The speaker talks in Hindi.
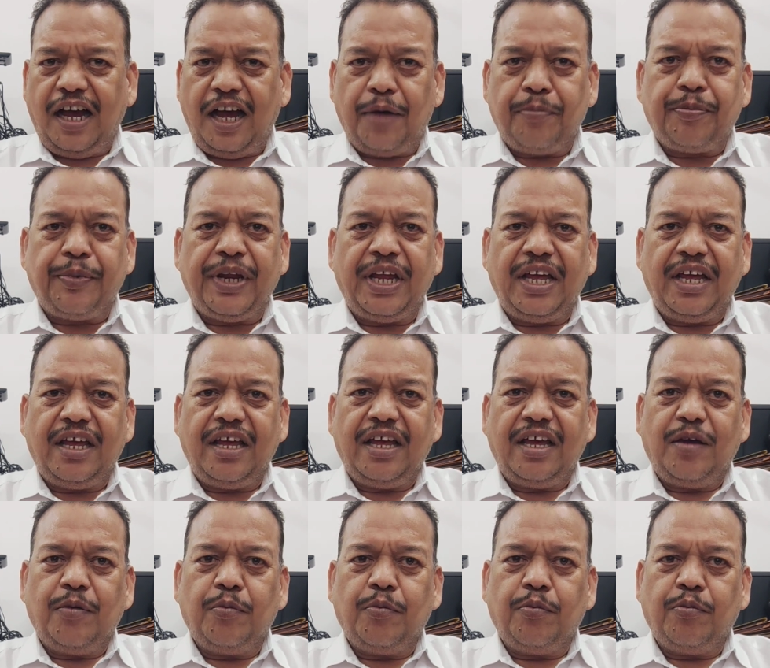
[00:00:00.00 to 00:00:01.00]
आपने
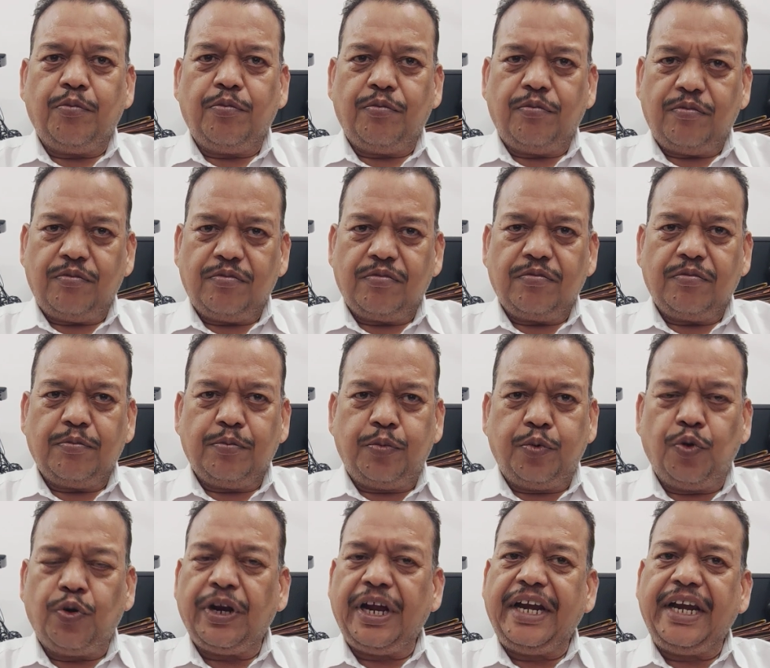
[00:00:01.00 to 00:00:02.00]

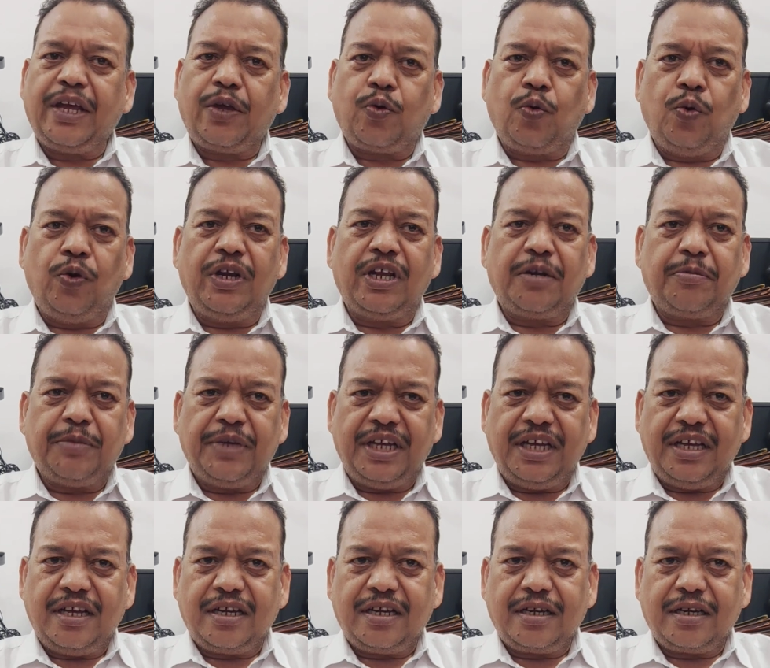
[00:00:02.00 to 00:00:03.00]
पुराने कूलर
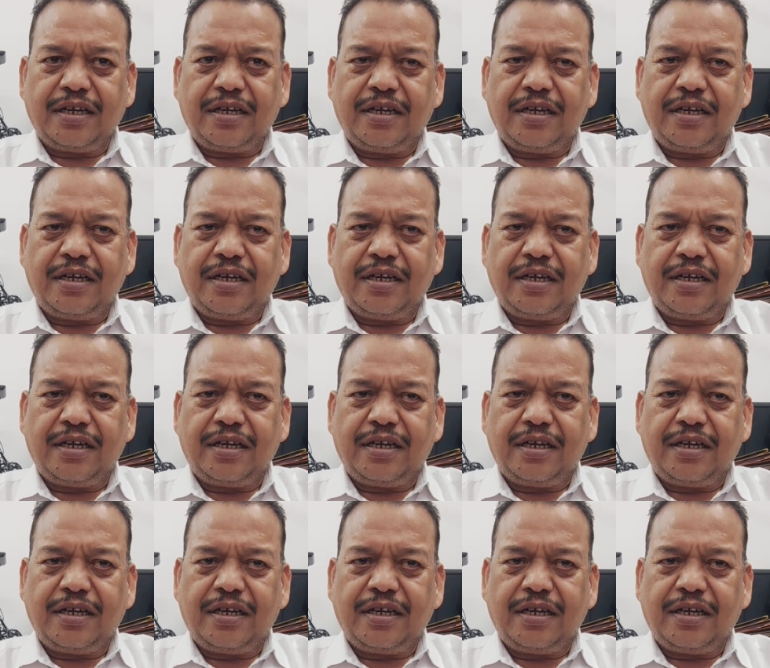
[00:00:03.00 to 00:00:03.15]
में